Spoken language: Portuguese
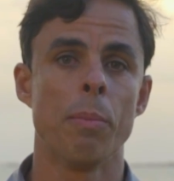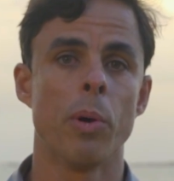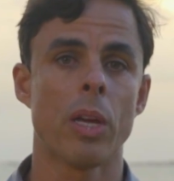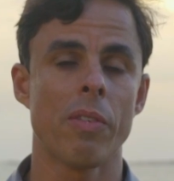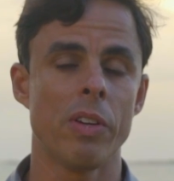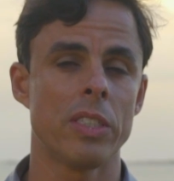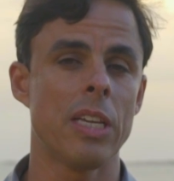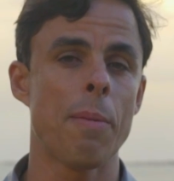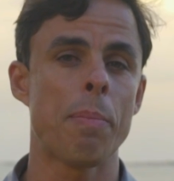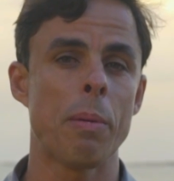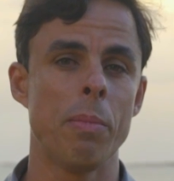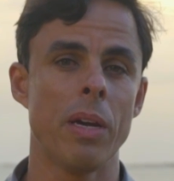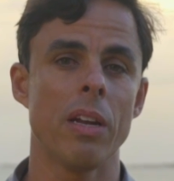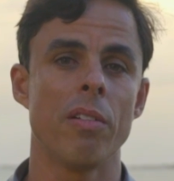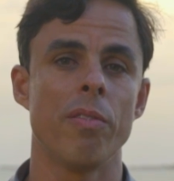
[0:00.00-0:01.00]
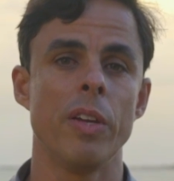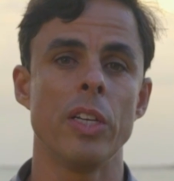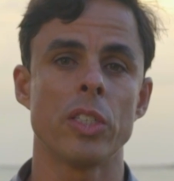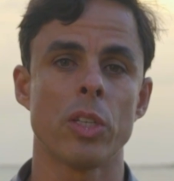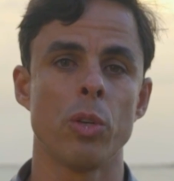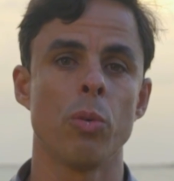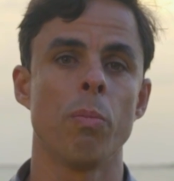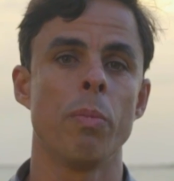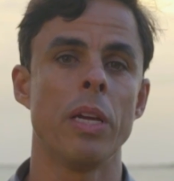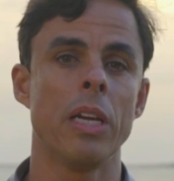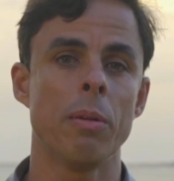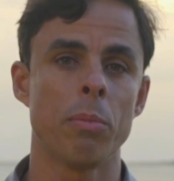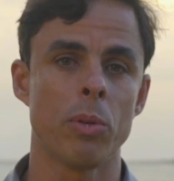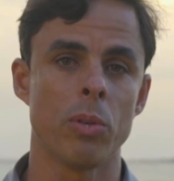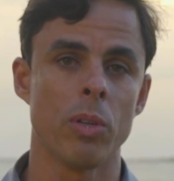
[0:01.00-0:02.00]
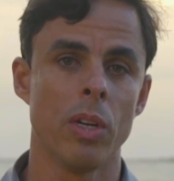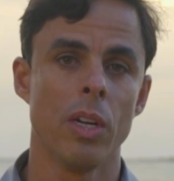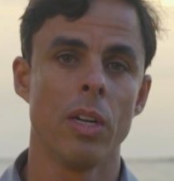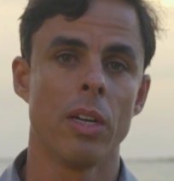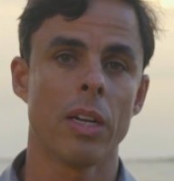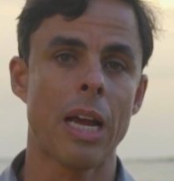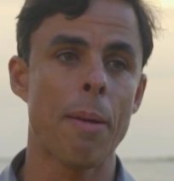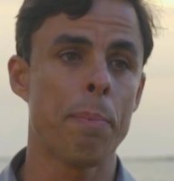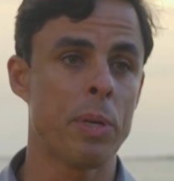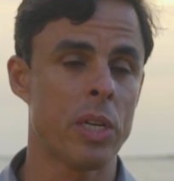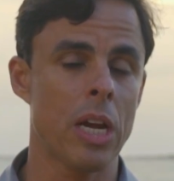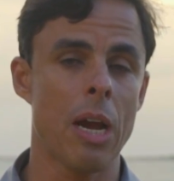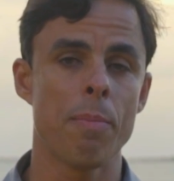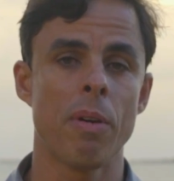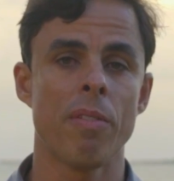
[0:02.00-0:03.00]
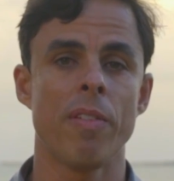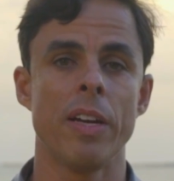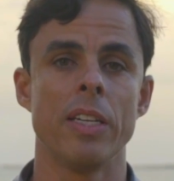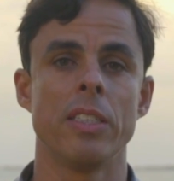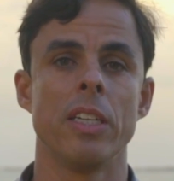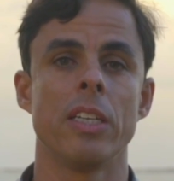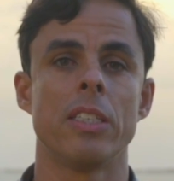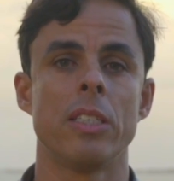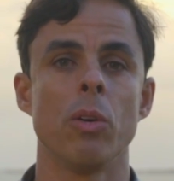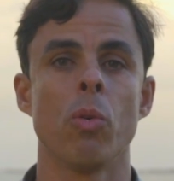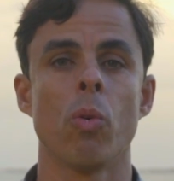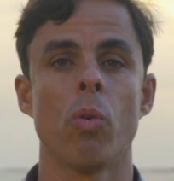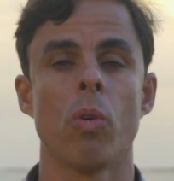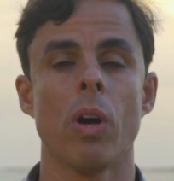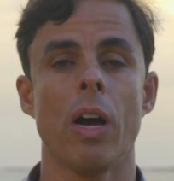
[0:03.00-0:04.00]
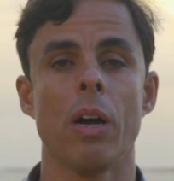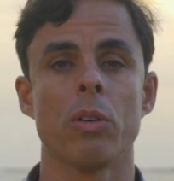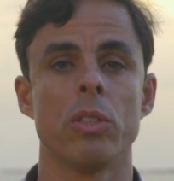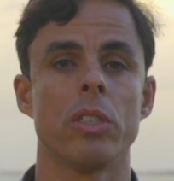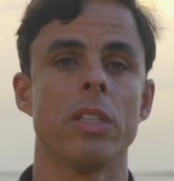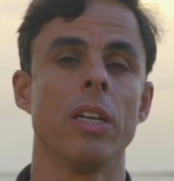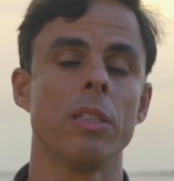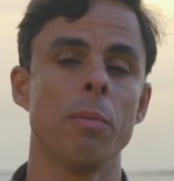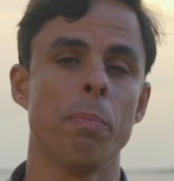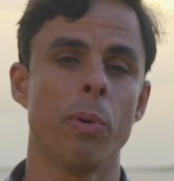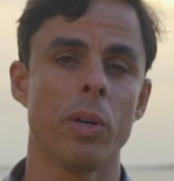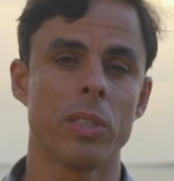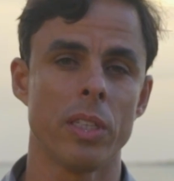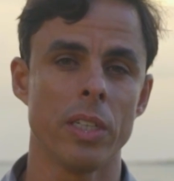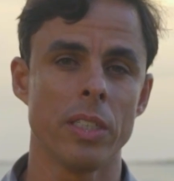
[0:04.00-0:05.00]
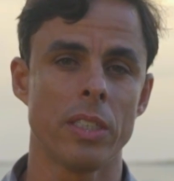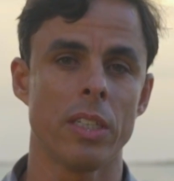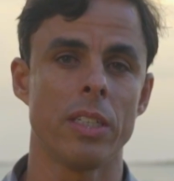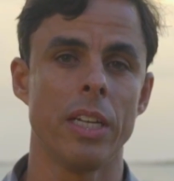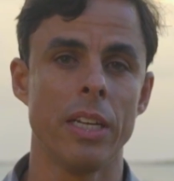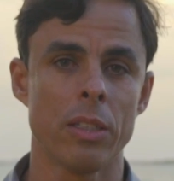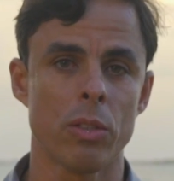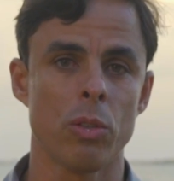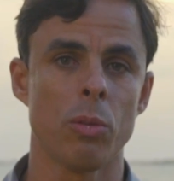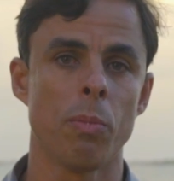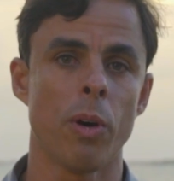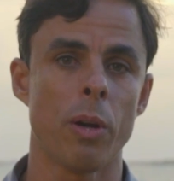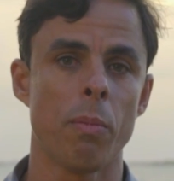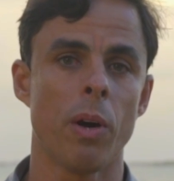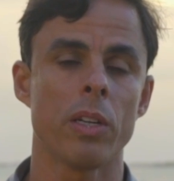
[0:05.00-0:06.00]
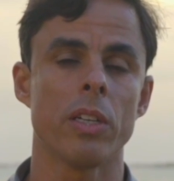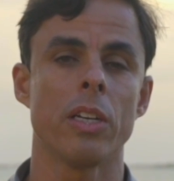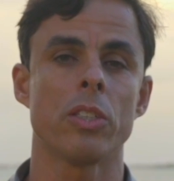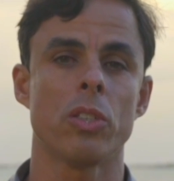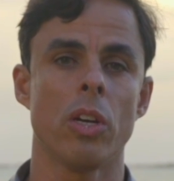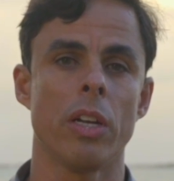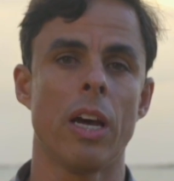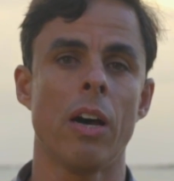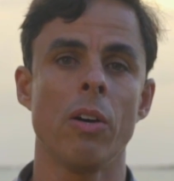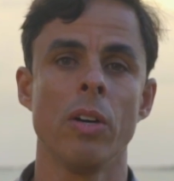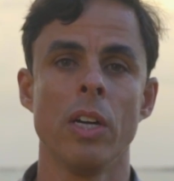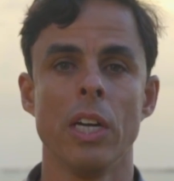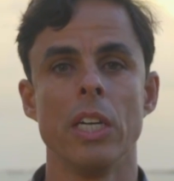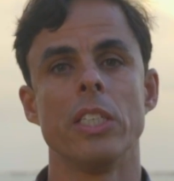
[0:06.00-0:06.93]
porque vai ser a primeira vez que um membro capixaba vai exercer um cargo de tanta importância dentro do bodyboard nacional.